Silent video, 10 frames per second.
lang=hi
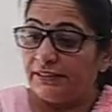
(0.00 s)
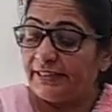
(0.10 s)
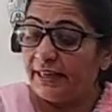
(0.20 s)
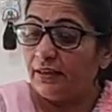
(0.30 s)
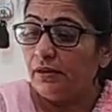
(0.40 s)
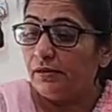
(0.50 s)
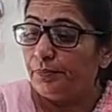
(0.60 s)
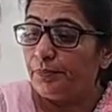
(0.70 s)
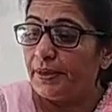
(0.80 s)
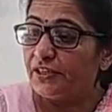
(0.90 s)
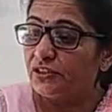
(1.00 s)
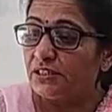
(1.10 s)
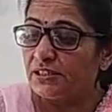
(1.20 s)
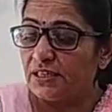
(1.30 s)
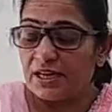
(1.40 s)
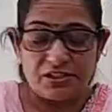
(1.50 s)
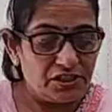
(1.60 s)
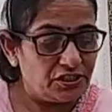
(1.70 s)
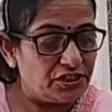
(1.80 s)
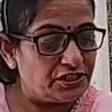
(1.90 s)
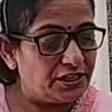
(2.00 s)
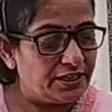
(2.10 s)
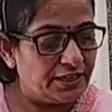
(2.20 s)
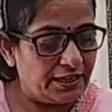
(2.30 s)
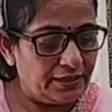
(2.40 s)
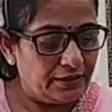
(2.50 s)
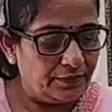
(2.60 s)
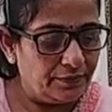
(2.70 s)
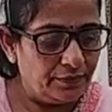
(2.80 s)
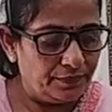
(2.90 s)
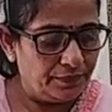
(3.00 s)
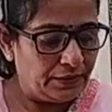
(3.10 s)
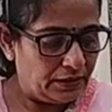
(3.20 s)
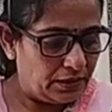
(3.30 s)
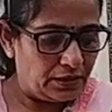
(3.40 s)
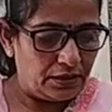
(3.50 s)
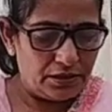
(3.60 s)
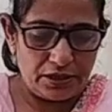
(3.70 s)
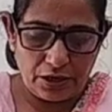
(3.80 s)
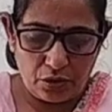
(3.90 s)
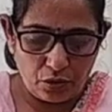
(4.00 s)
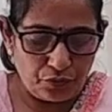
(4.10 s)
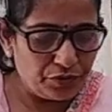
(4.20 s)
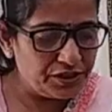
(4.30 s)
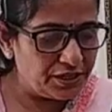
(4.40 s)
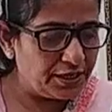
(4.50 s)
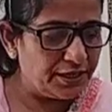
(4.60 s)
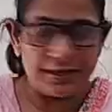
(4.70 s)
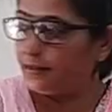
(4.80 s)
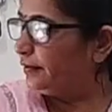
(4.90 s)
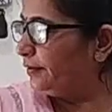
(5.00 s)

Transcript: ये पिंक सी गाजरी सी शेड है ये कॉफ़ी शेड है